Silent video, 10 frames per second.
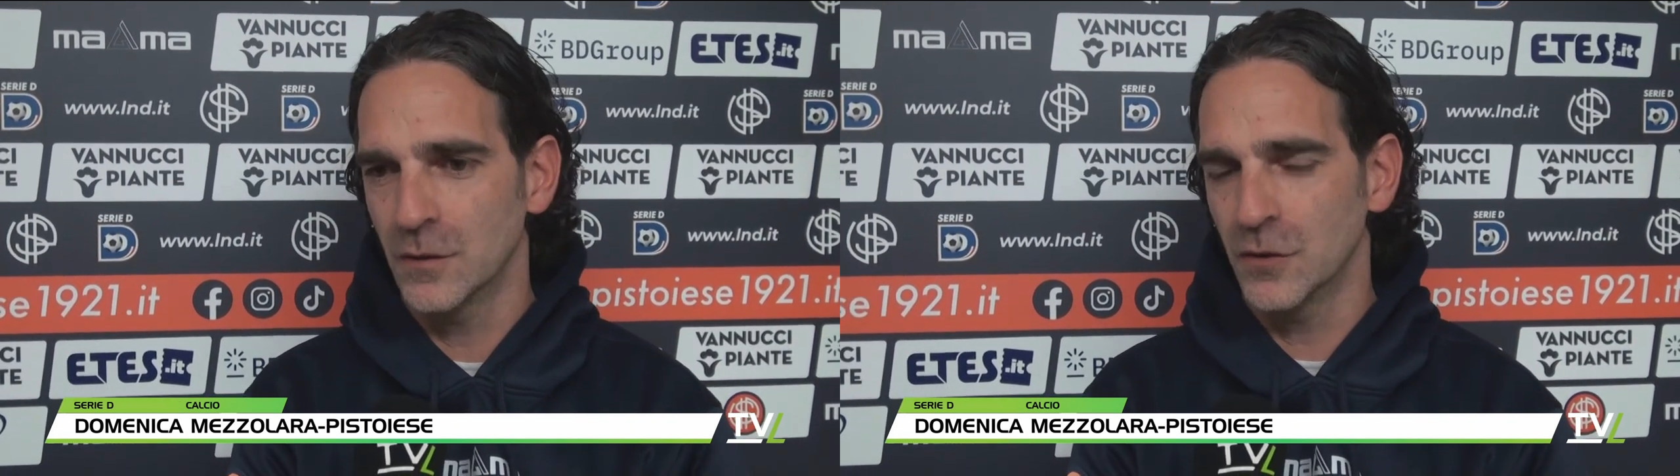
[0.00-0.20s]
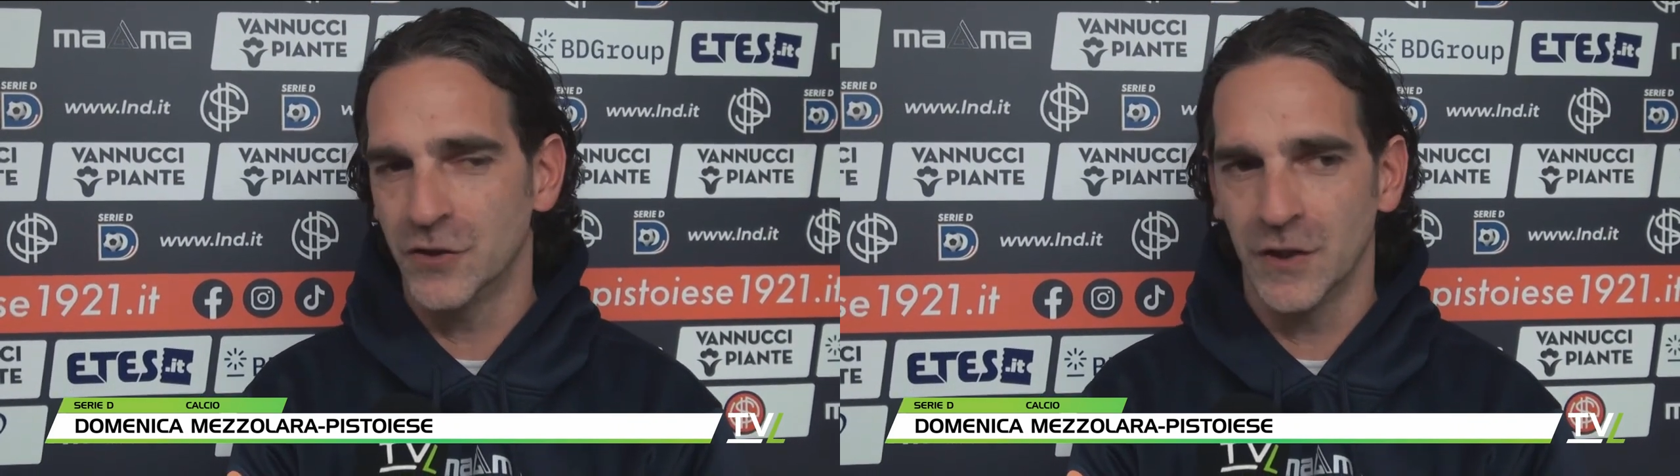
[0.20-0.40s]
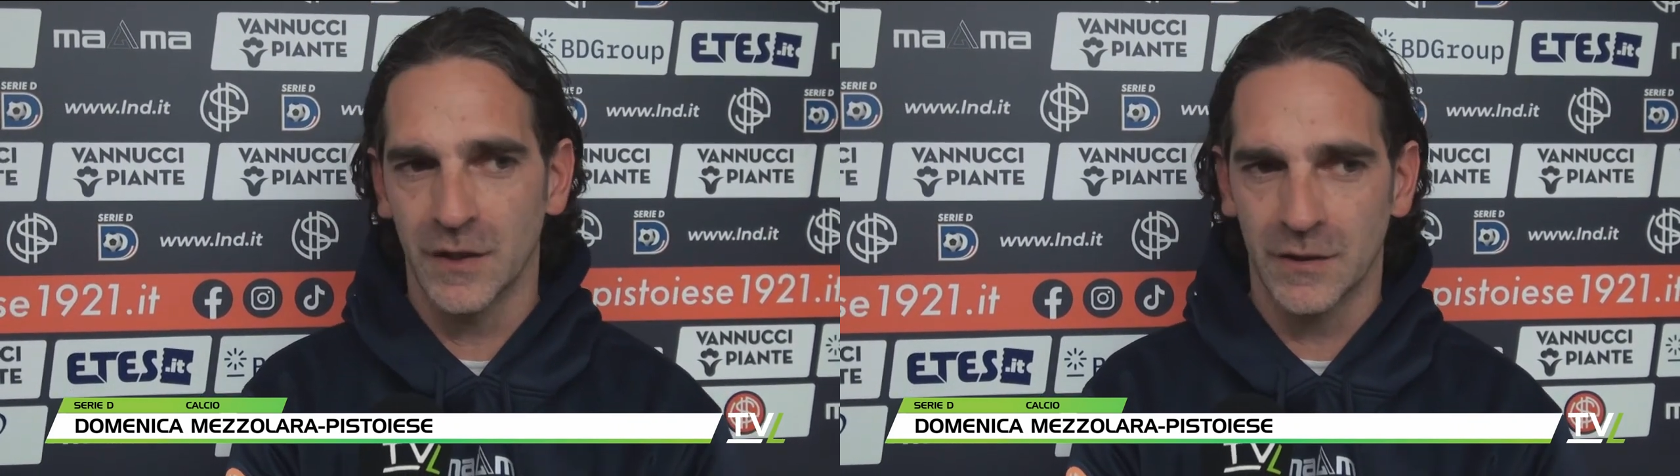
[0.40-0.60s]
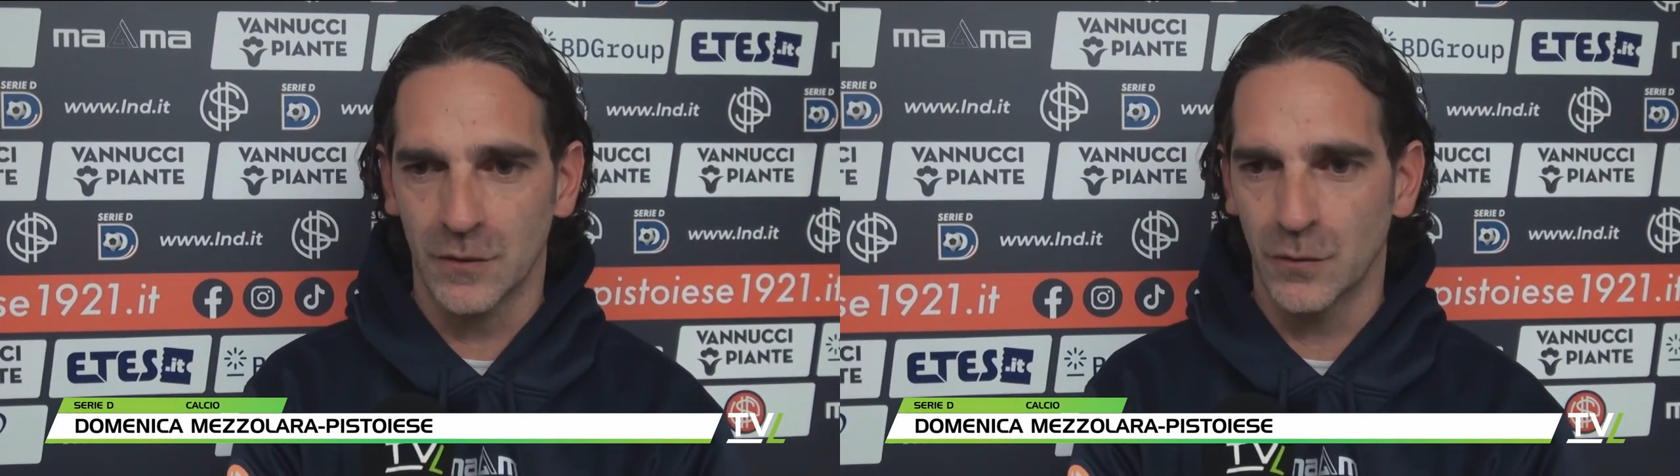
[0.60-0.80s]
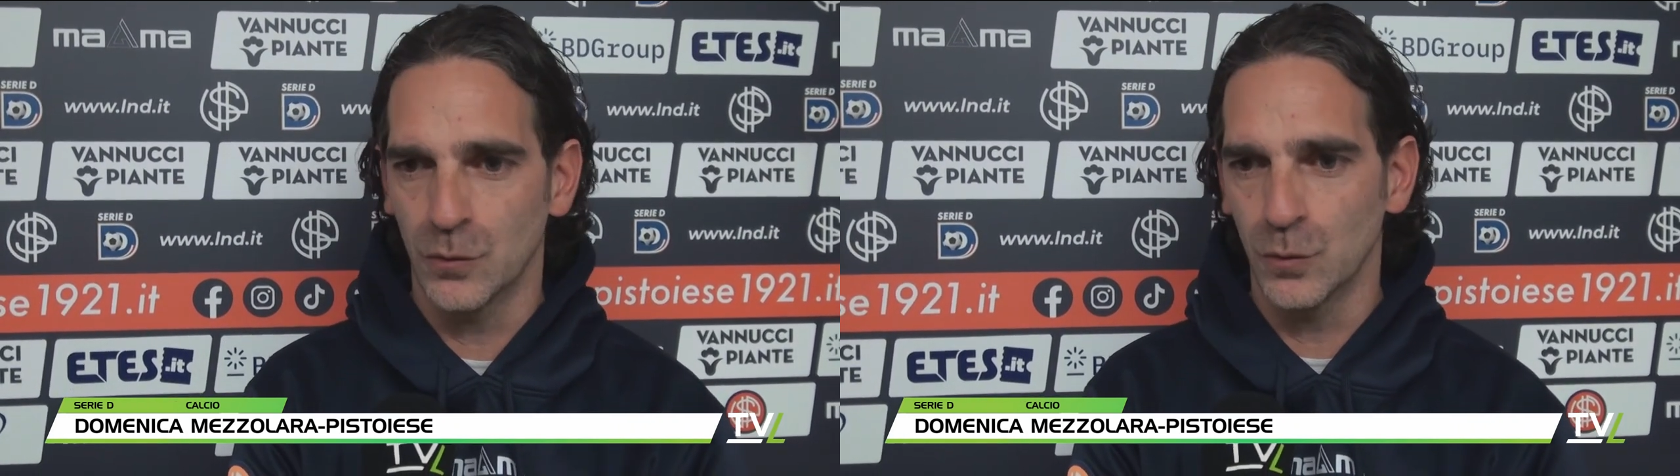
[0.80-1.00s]
oggi è
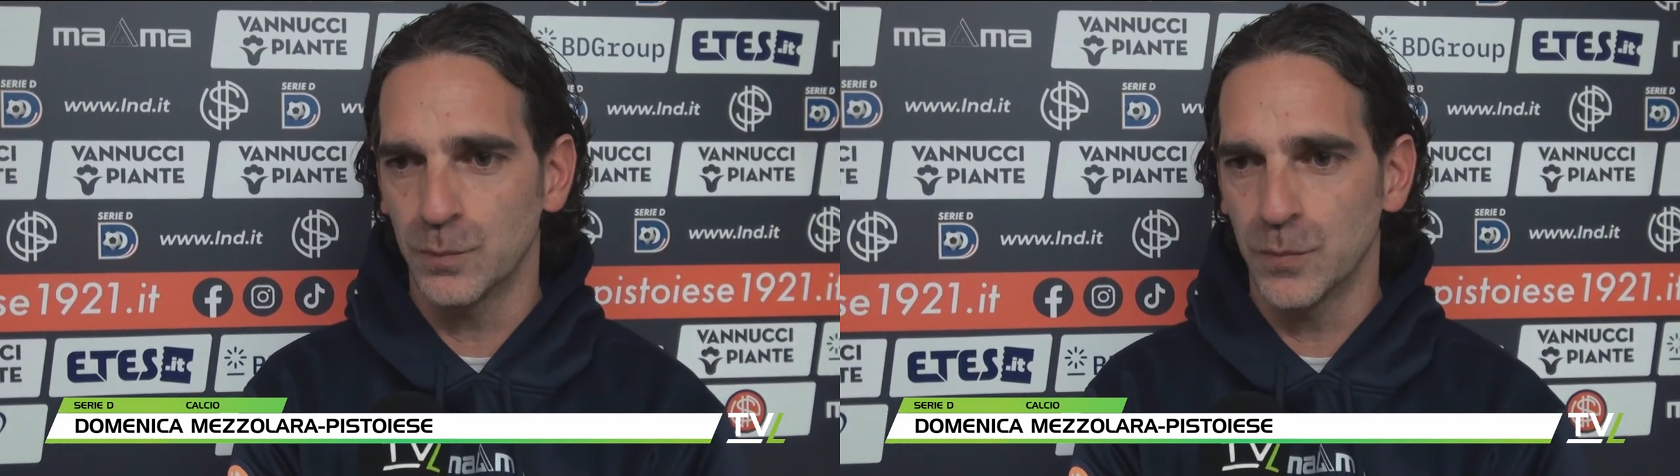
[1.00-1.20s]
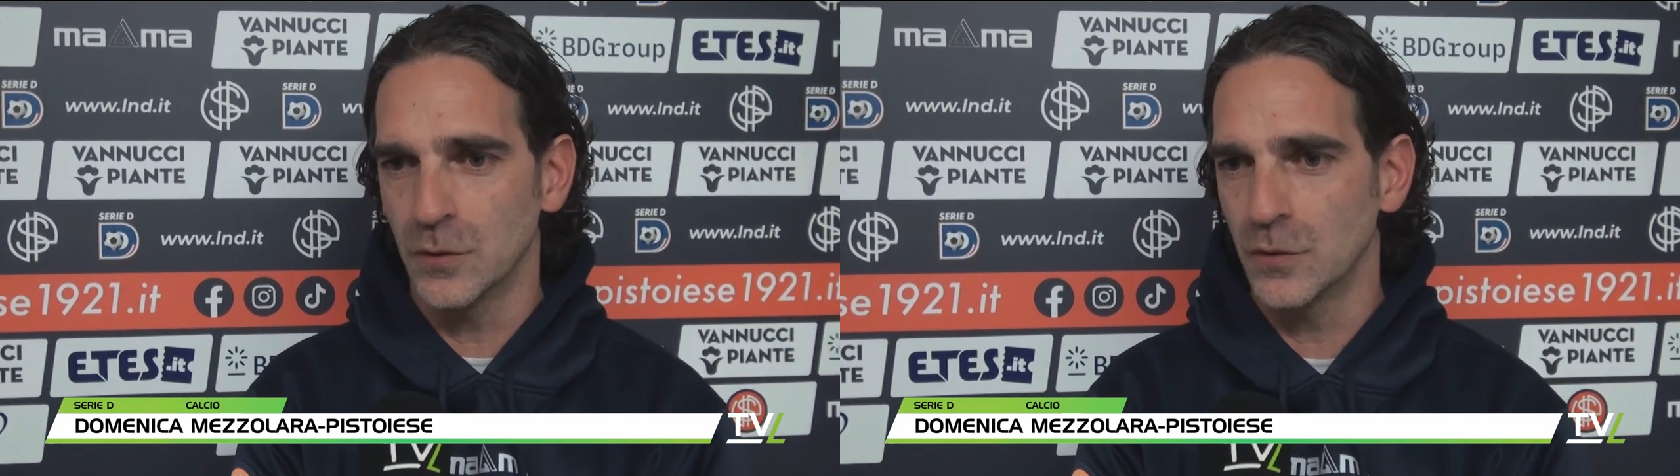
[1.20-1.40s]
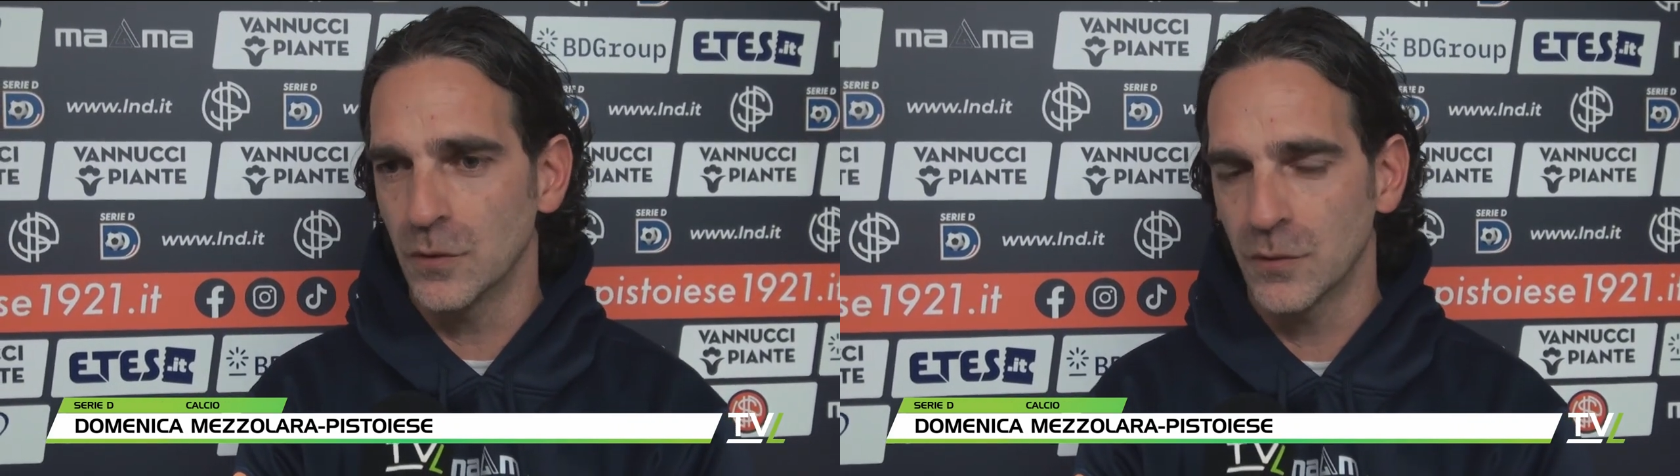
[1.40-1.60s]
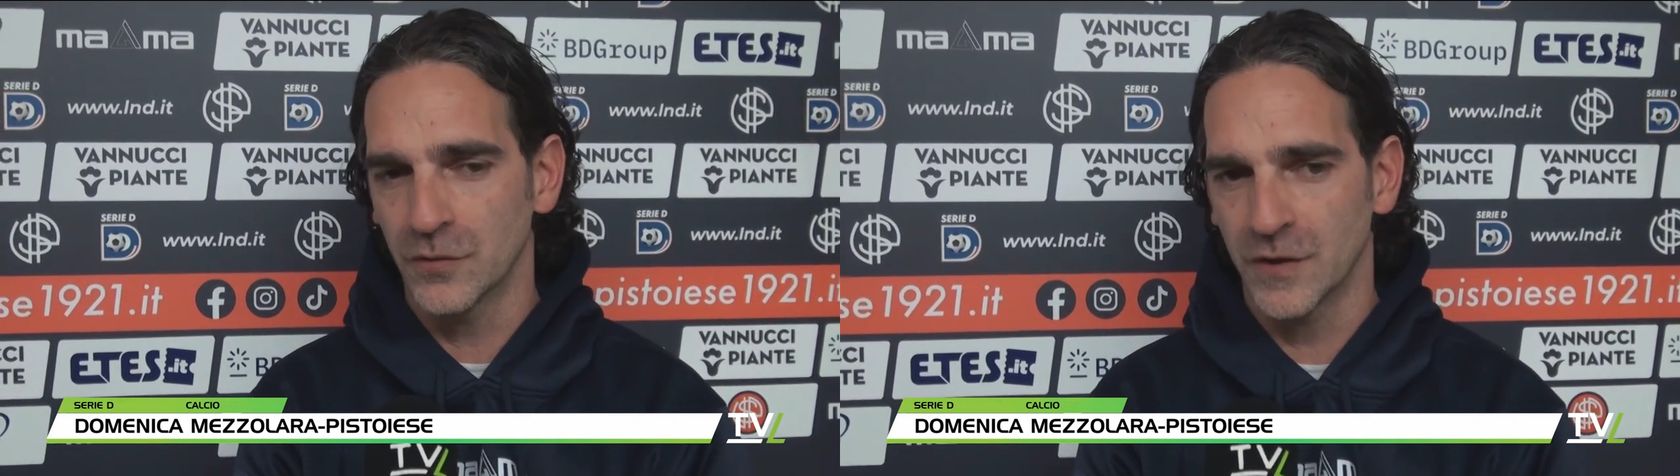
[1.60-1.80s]
rientrato in gruppo